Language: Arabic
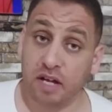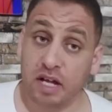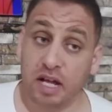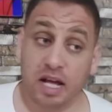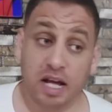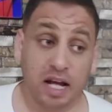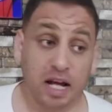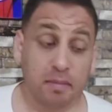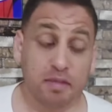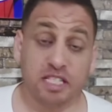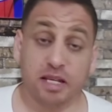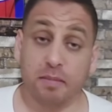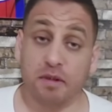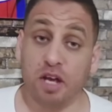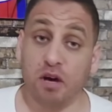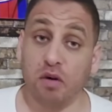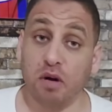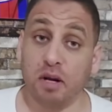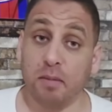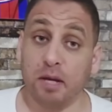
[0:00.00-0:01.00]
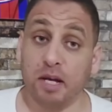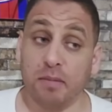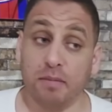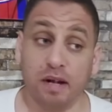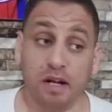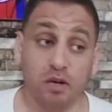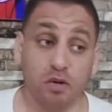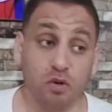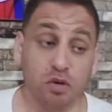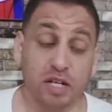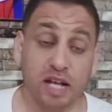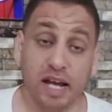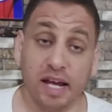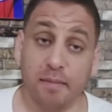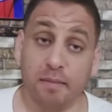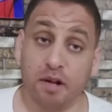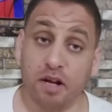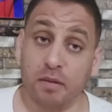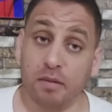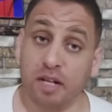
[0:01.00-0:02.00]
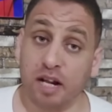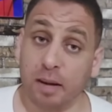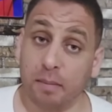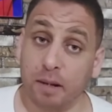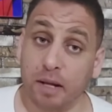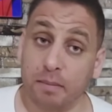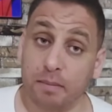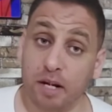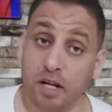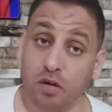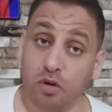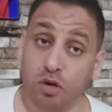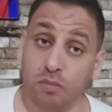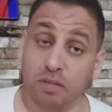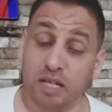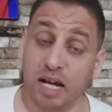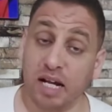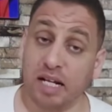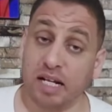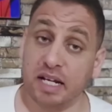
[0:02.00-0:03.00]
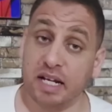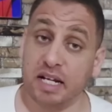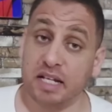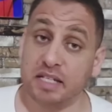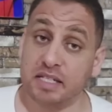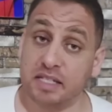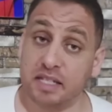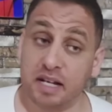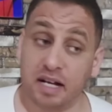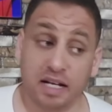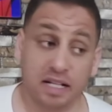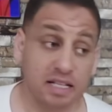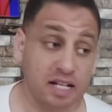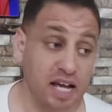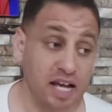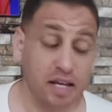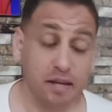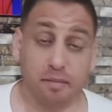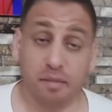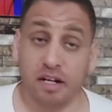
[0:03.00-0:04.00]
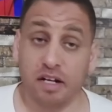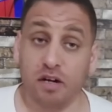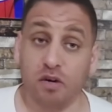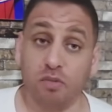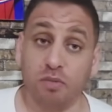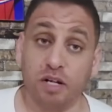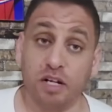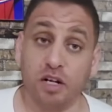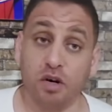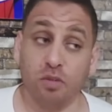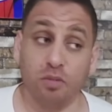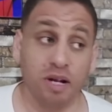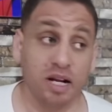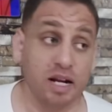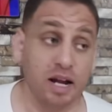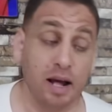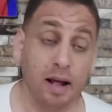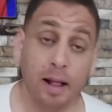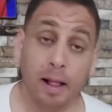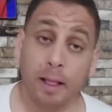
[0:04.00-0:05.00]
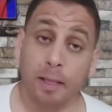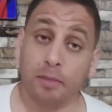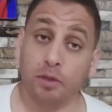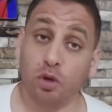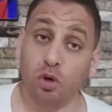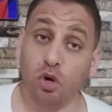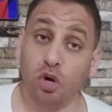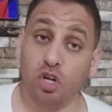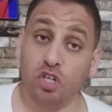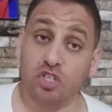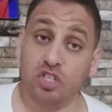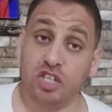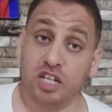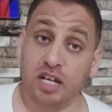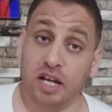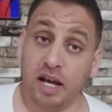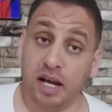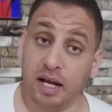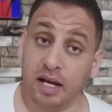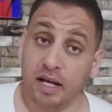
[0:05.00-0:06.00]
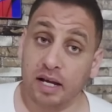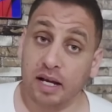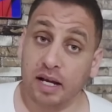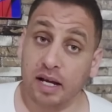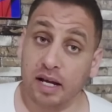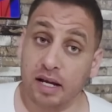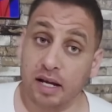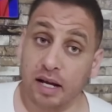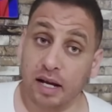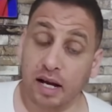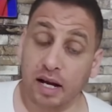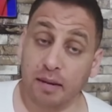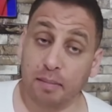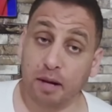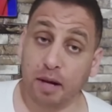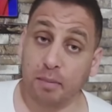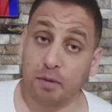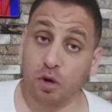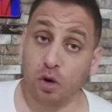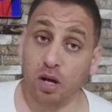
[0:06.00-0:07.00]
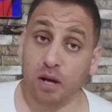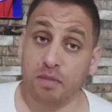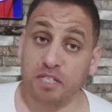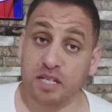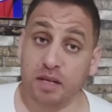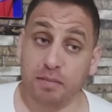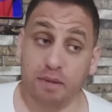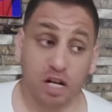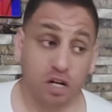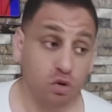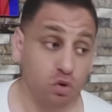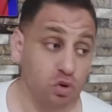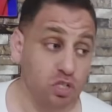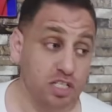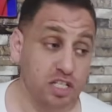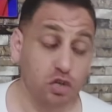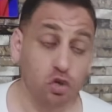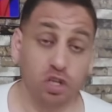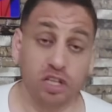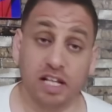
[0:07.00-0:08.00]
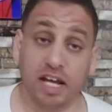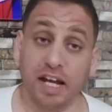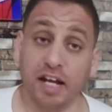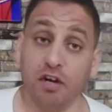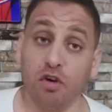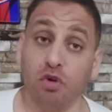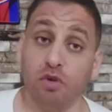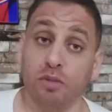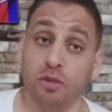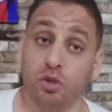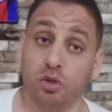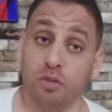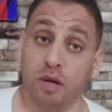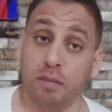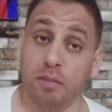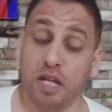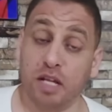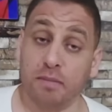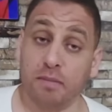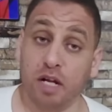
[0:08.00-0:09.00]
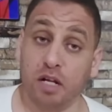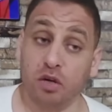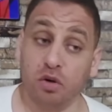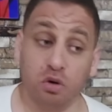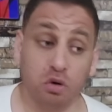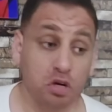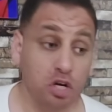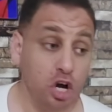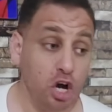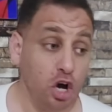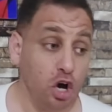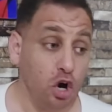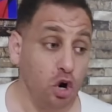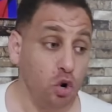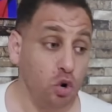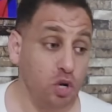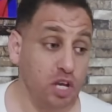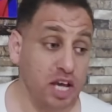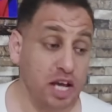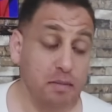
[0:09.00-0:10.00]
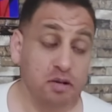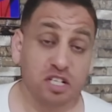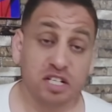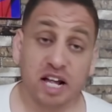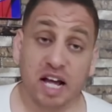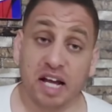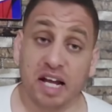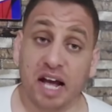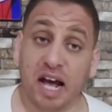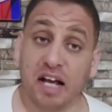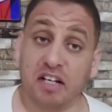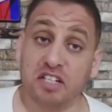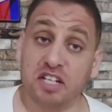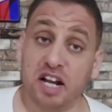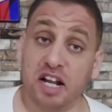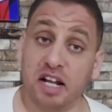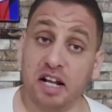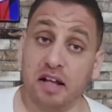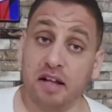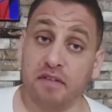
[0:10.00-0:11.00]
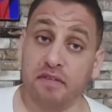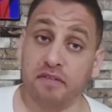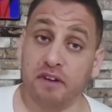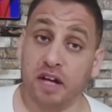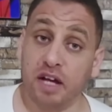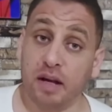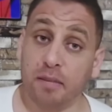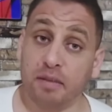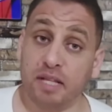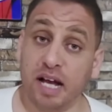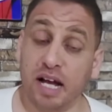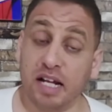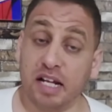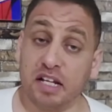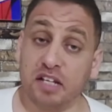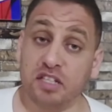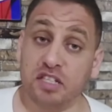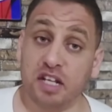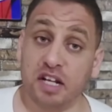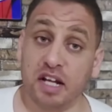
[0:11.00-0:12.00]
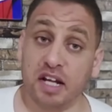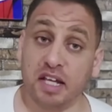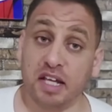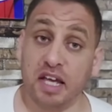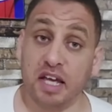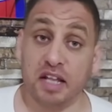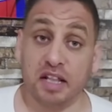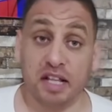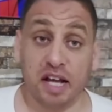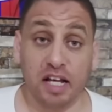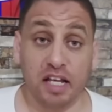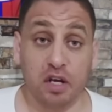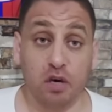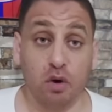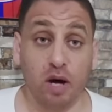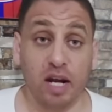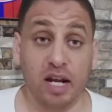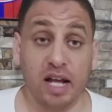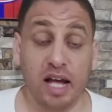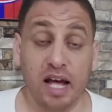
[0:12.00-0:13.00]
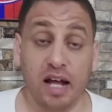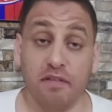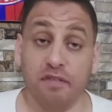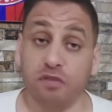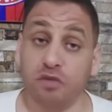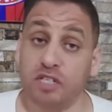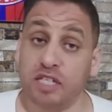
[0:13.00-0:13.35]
540 مليون نحي منهم من 40 مليون نتاع الكريستاد نحي منه ومنه ومنه تقعدش 450 آه، مليون زيدوا تنحي لهم انتوما 100 مليون وكان باش نحي 10000 نتاع الاشتراكات نحكيو على 1000 و